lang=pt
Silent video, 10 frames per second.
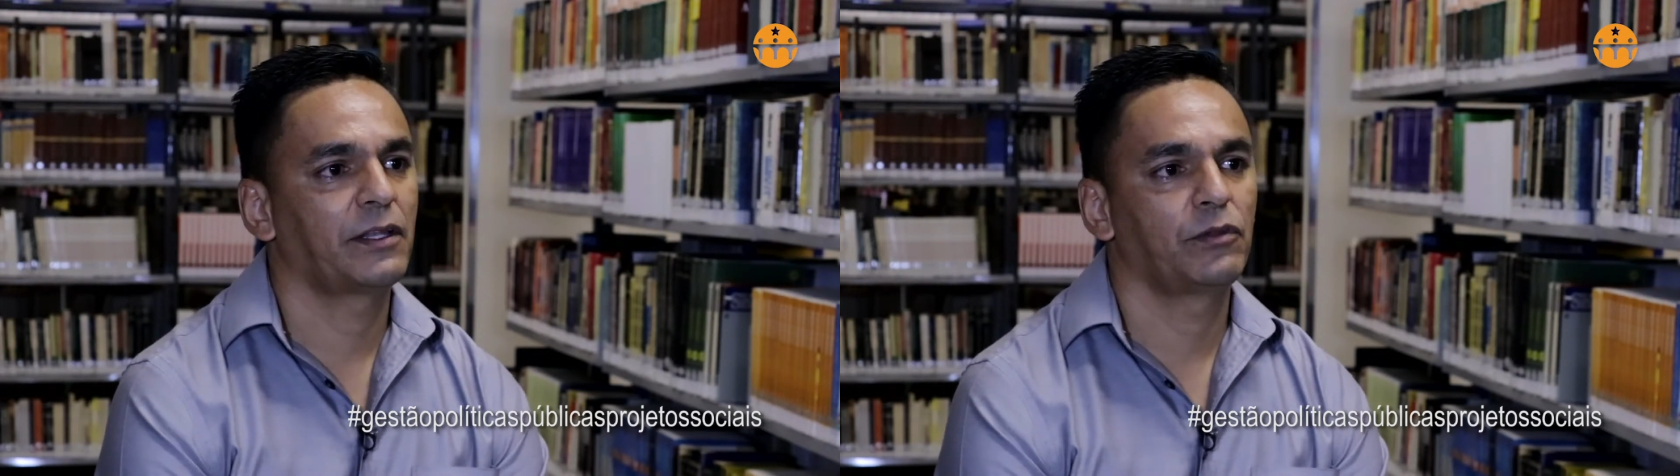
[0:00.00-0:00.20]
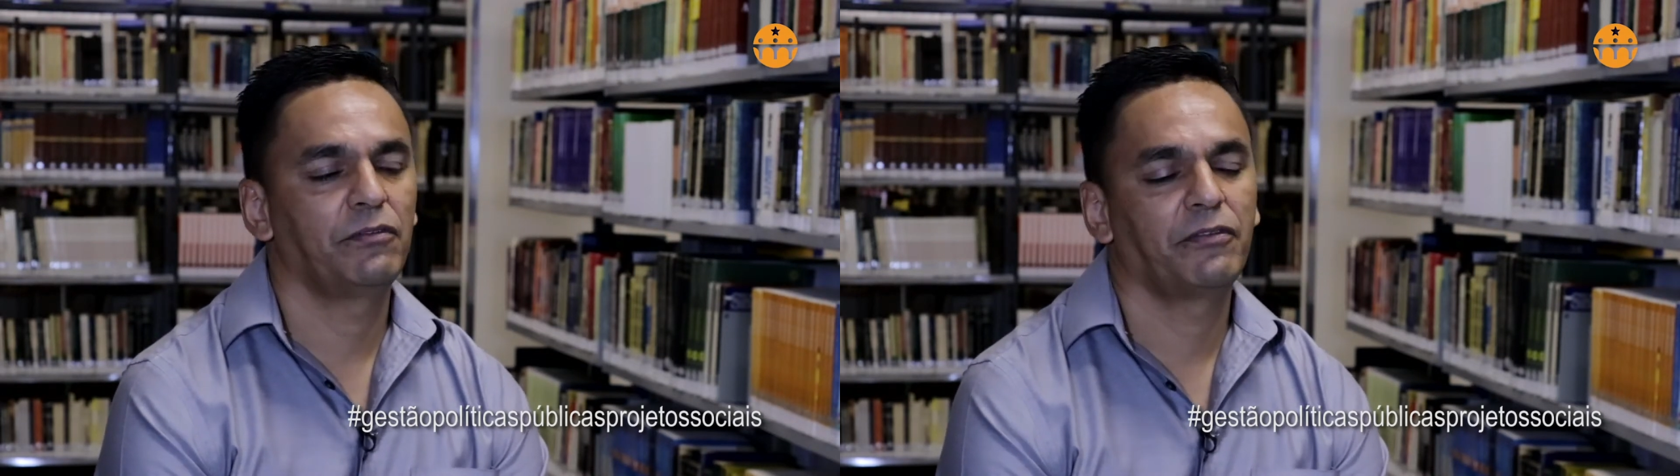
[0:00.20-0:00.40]

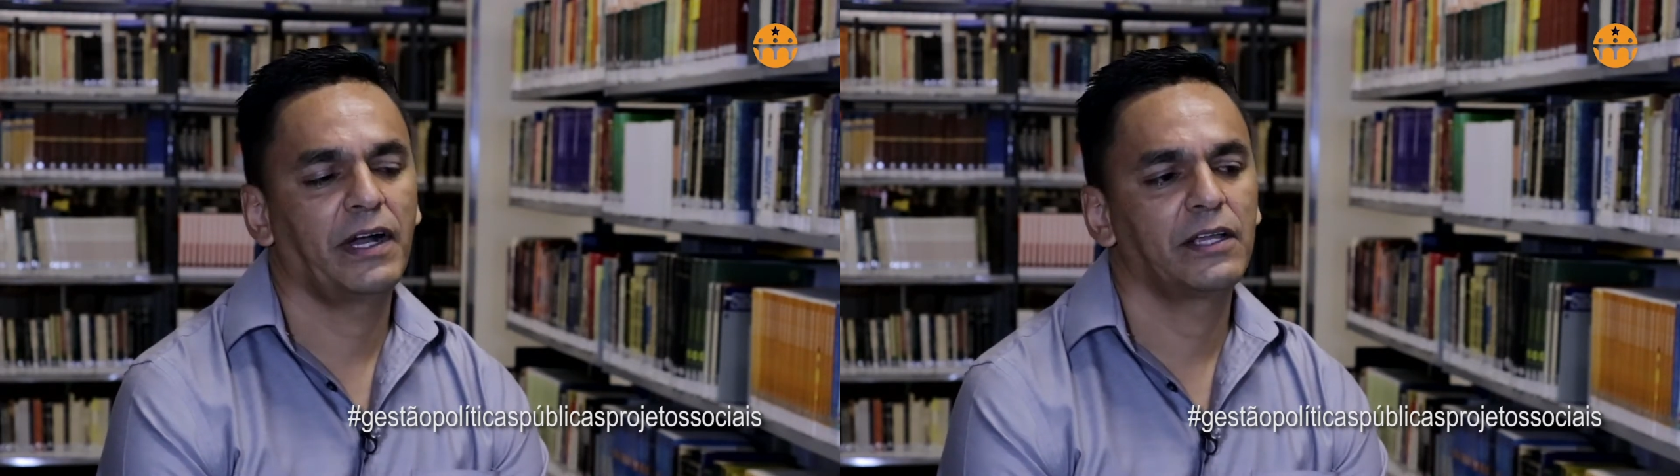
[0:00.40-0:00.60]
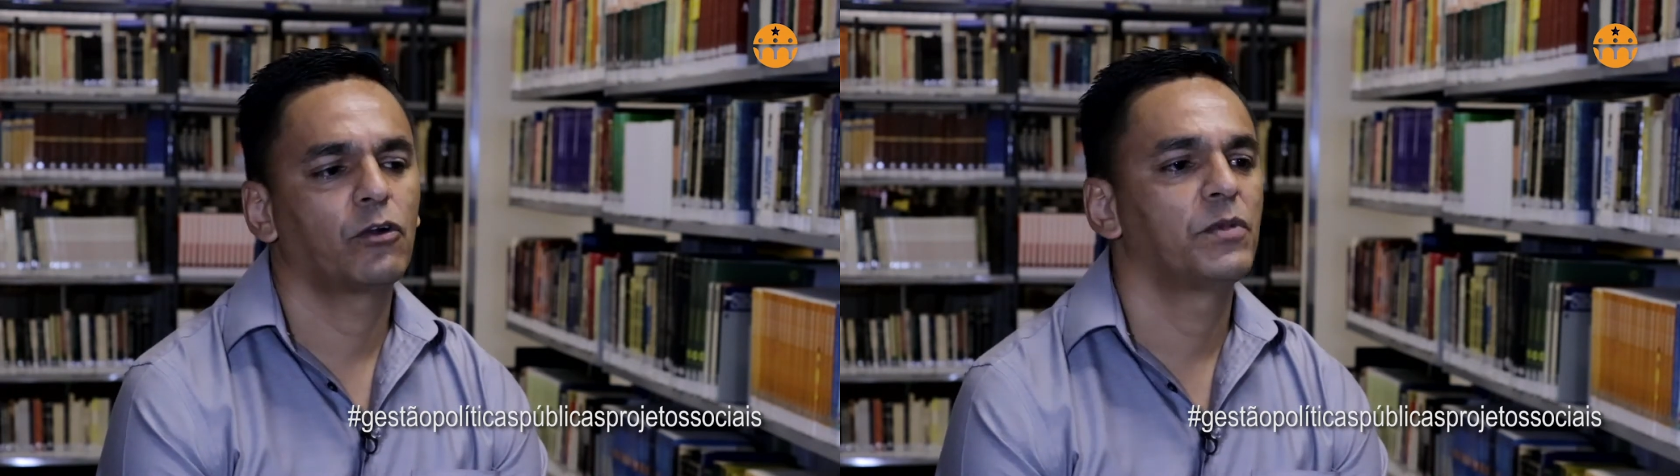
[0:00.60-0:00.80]
na
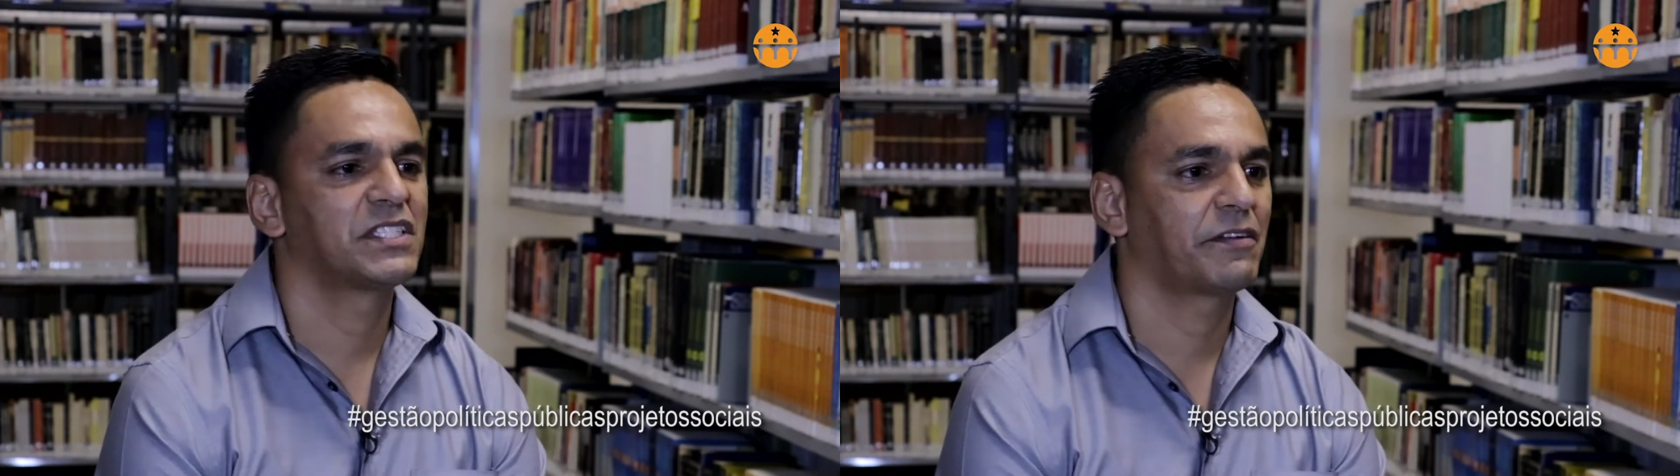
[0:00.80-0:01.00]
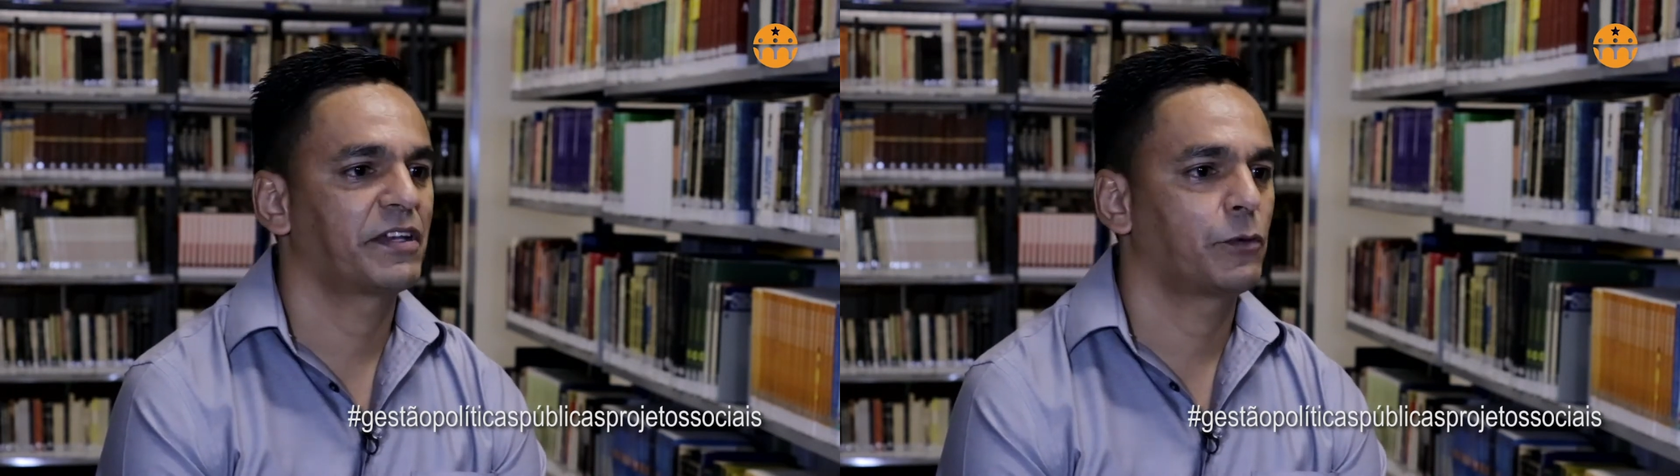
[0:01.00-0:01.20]
Unify e
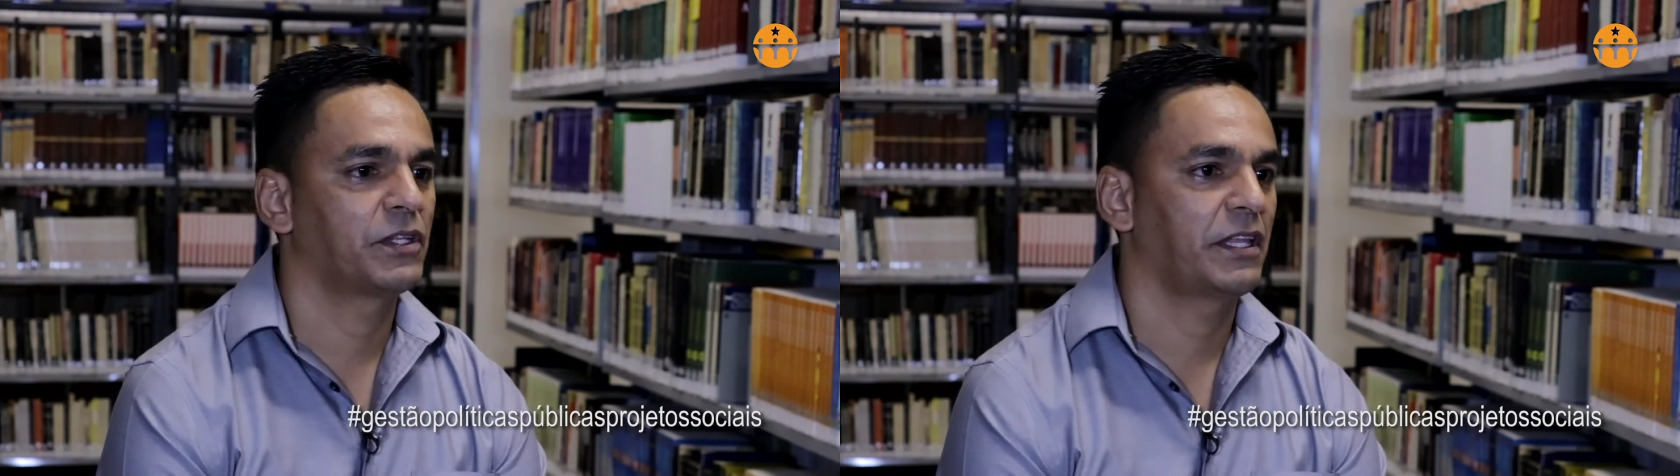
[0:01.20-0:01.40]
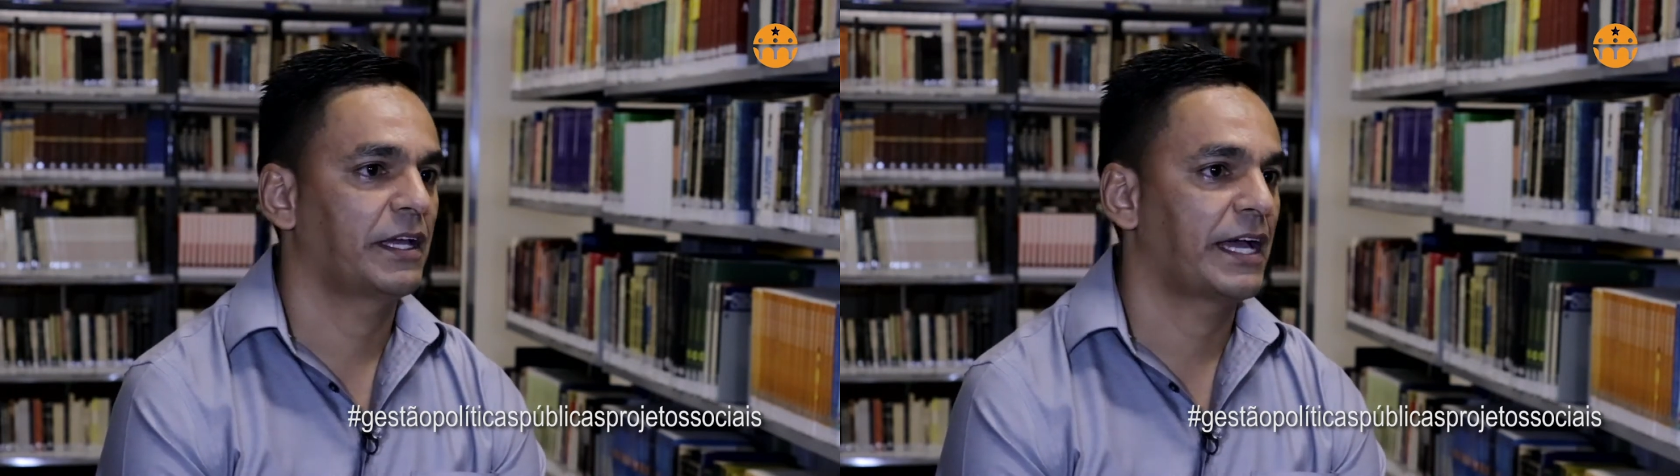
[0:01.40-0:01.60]
começar a
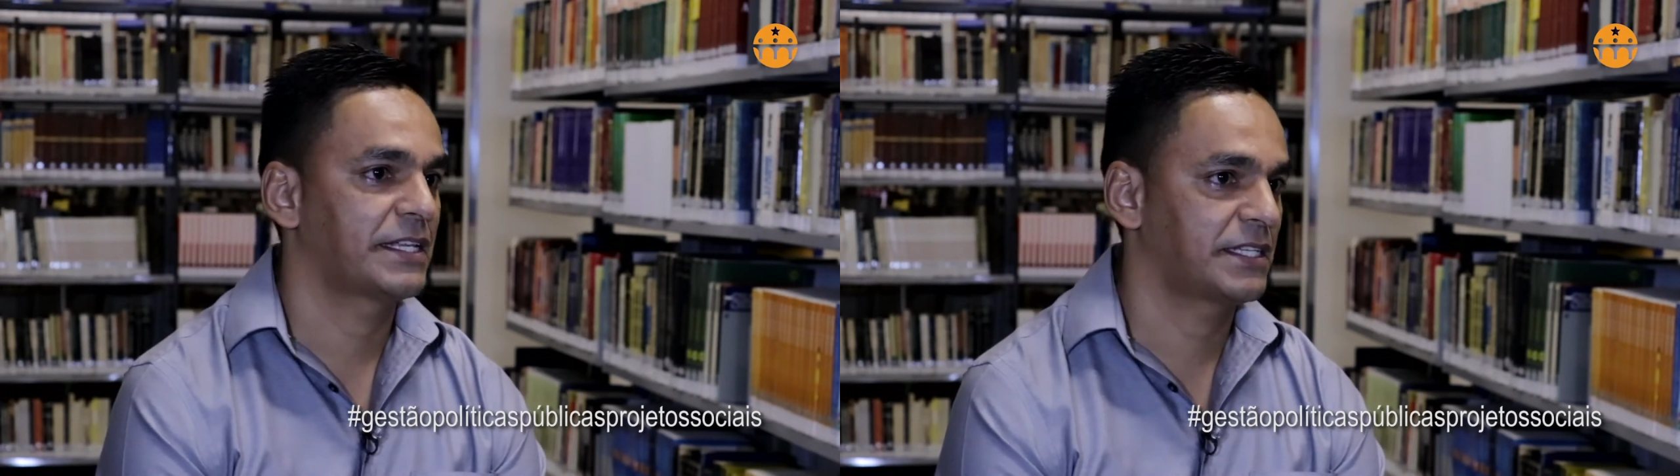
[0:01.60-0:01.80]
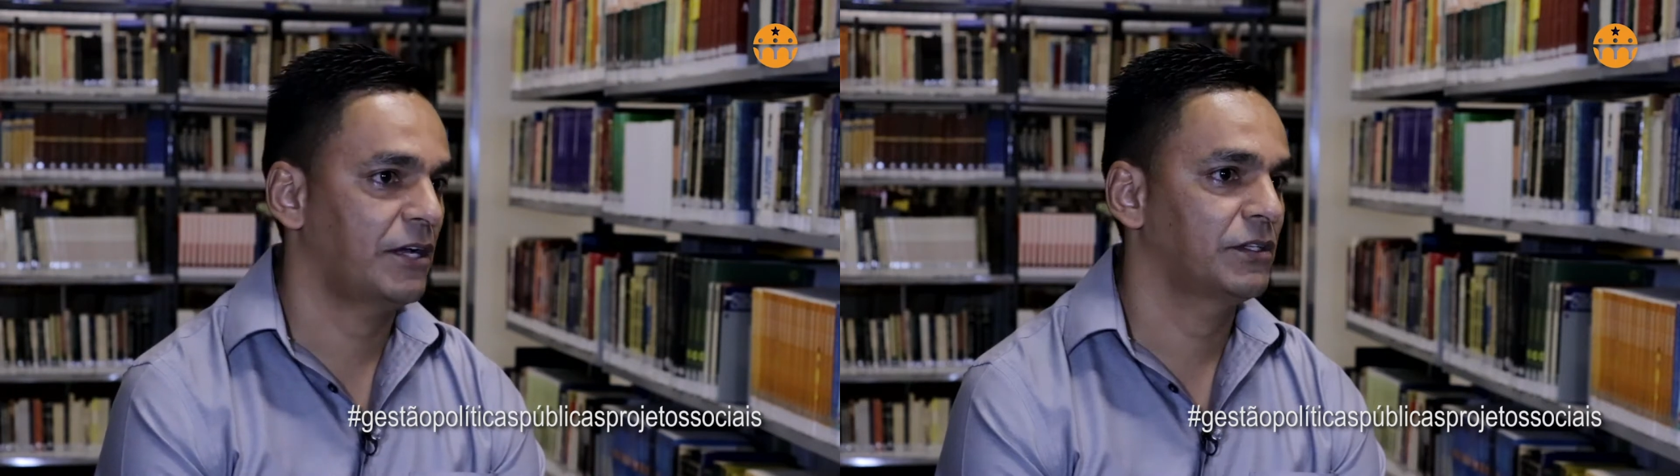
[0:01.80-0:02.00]
frequentar
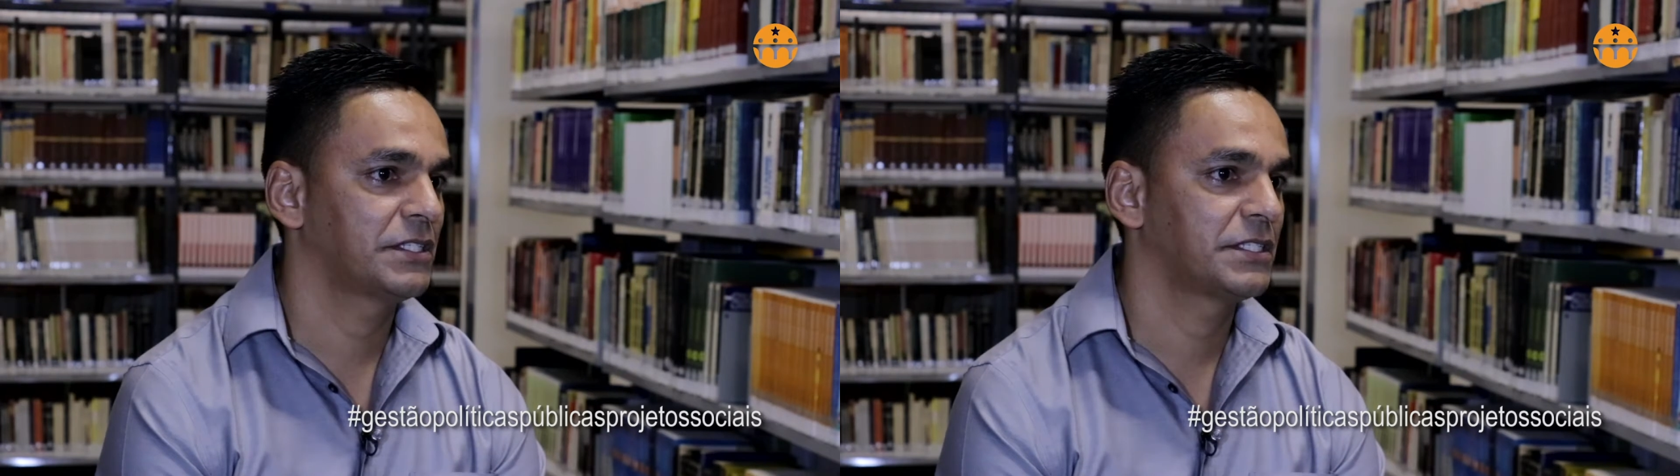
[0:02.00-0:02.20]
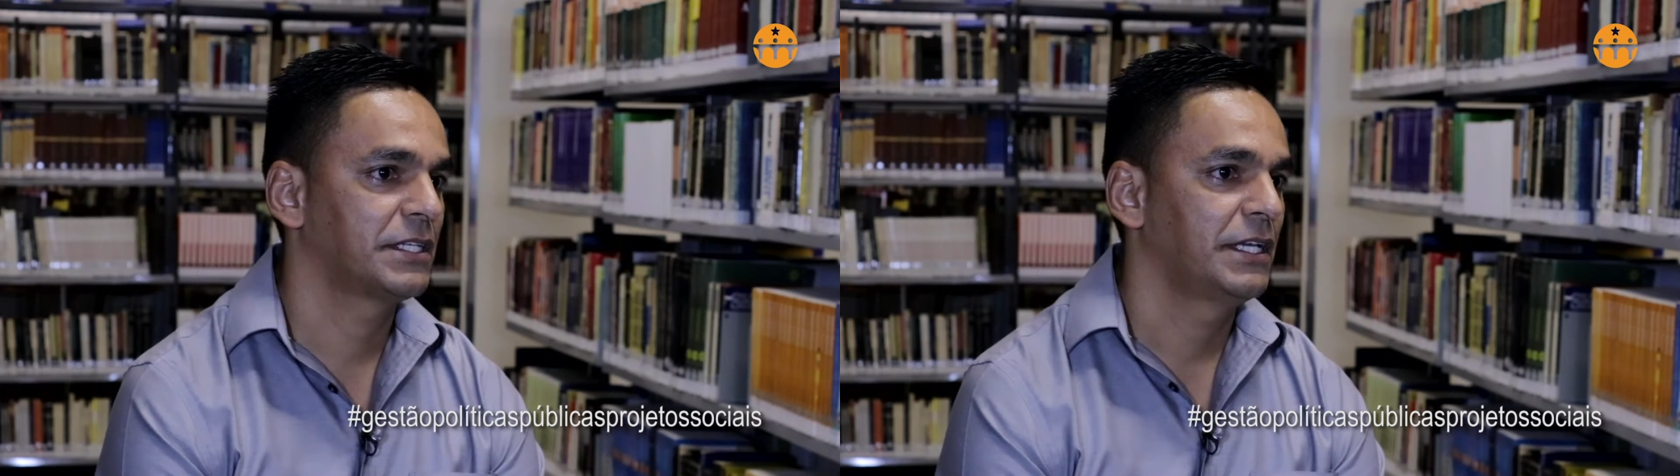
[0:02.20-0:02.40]
as
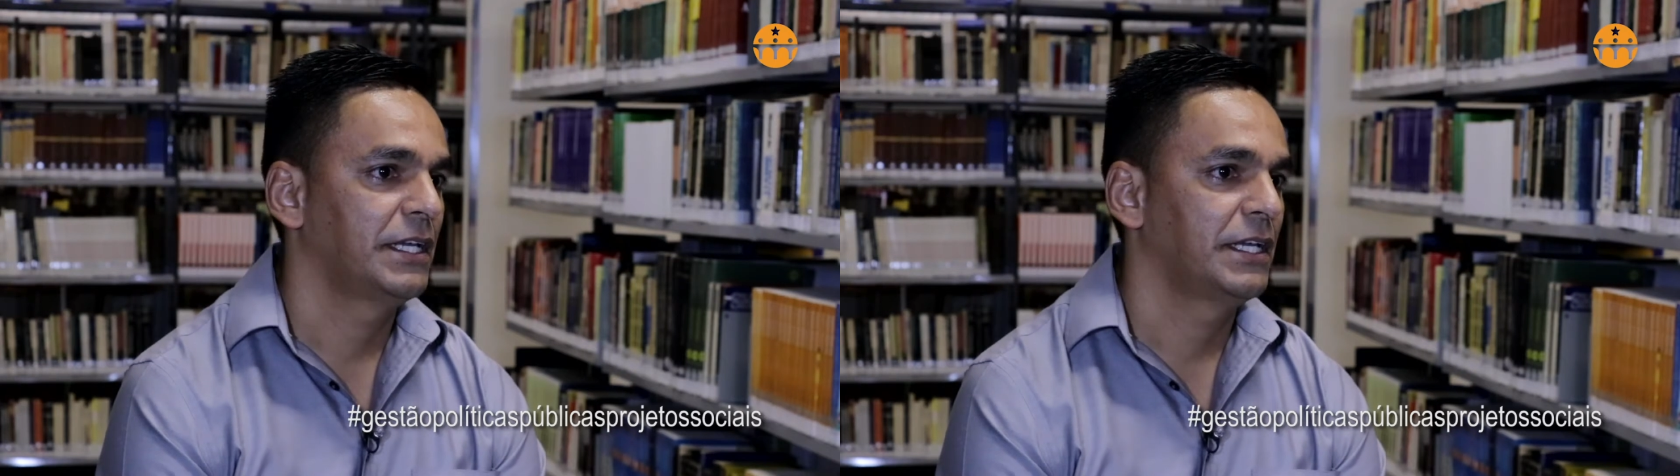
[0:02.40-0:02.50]
aulas,